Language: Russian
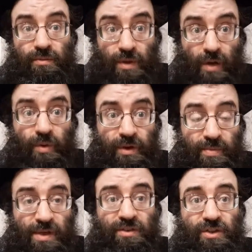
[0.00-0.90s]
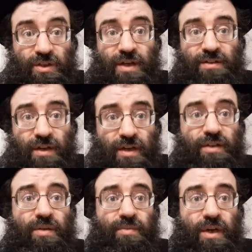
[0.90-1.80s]
какое-то место считать
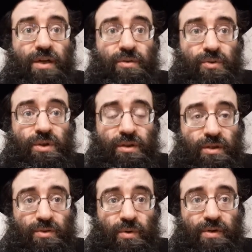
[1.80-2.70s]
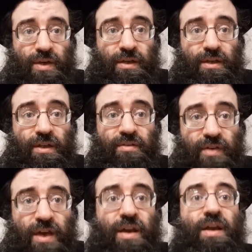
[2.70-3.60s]
закрытым, да, и не нужно тогда строить какие-то
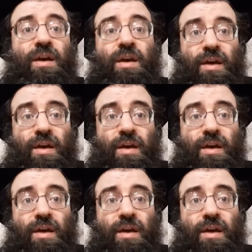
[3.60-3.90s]
двери,